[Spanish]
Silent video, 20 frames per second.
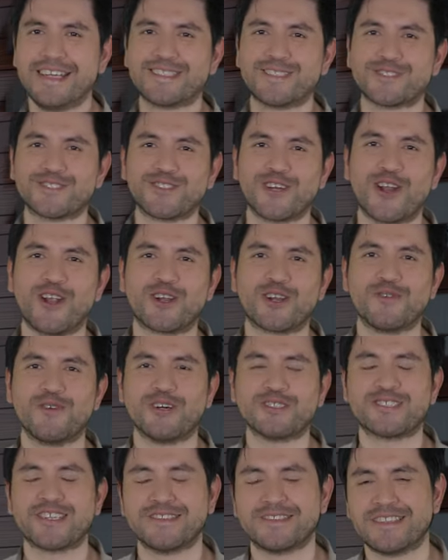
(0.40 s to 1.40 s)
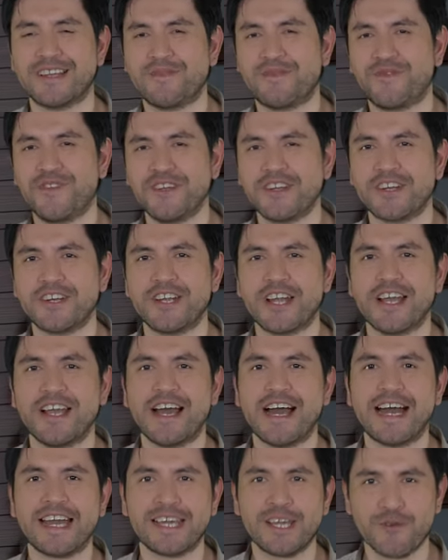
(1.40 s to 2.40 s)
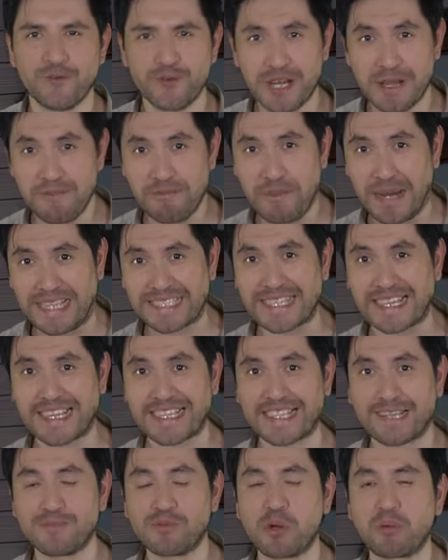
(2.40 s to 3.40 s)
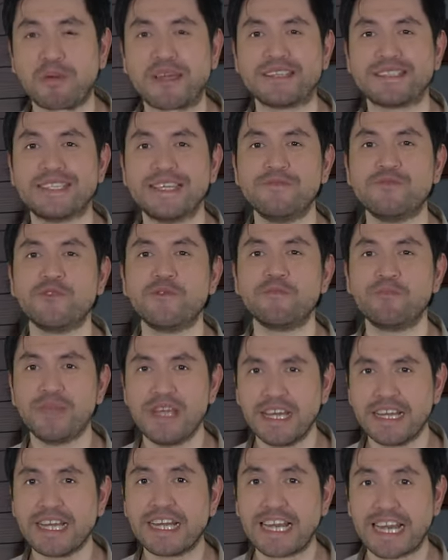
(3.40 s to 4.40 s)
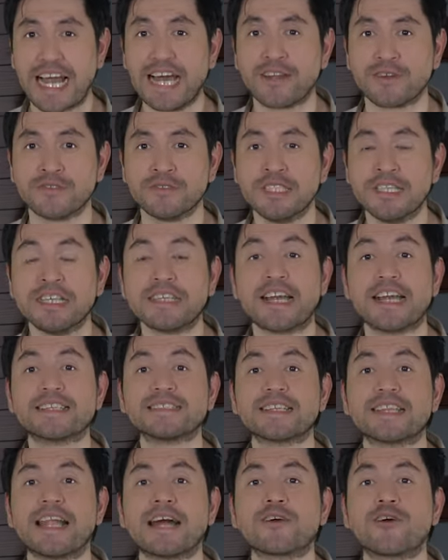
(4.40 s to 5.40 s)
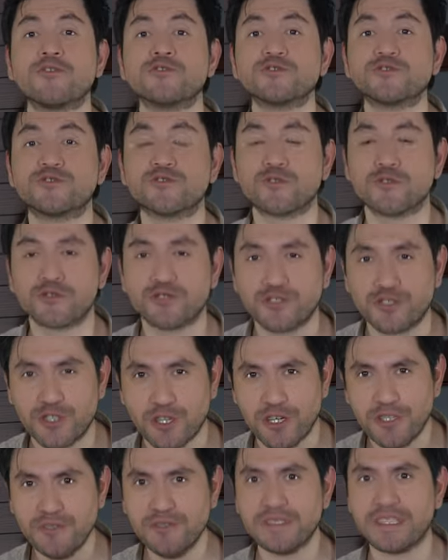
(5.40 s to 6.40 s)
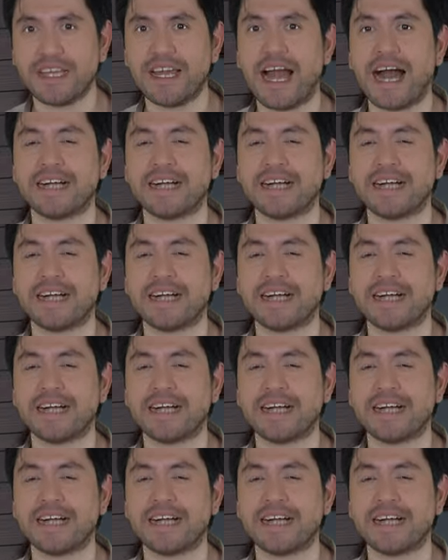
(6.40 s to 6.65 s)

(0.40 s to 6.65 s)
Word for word: Estos son los robots de Figure AI, una empresa que tiene un objetivo bien claro, que es la construcción de